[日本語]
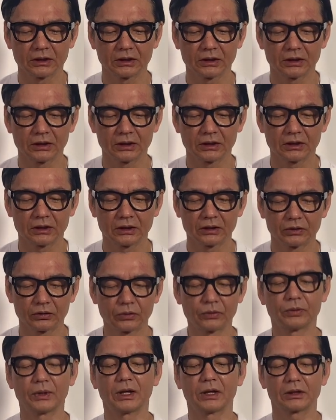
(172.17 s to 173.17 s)
えー、
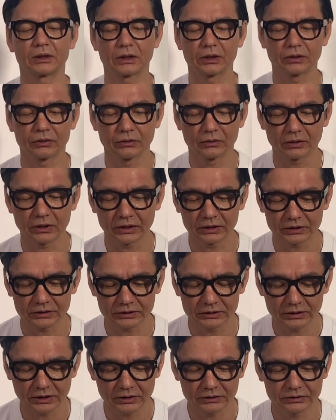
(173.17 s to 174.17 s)
ローファーっていう形
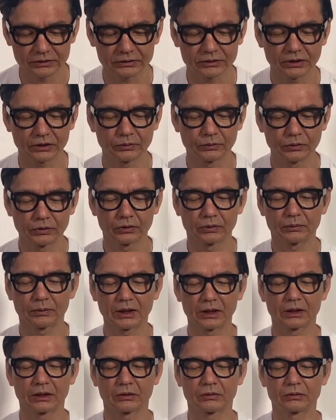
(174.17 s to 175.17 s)
になるんですけども、
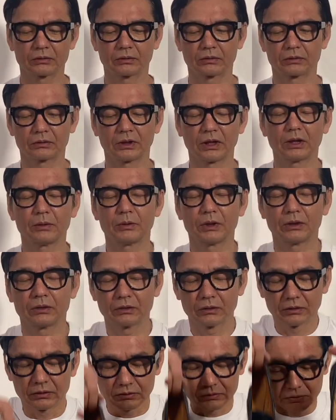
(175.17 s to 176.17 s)
まあ、このネイビー
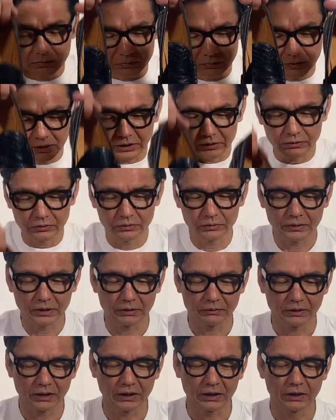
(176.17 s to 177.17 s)
のクロコダイルローファー
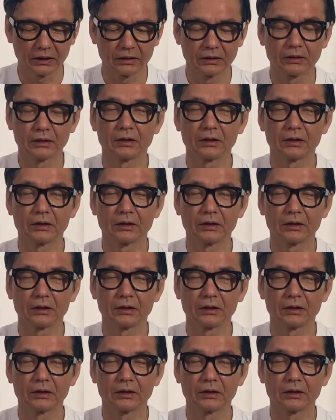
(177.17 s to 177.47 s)
は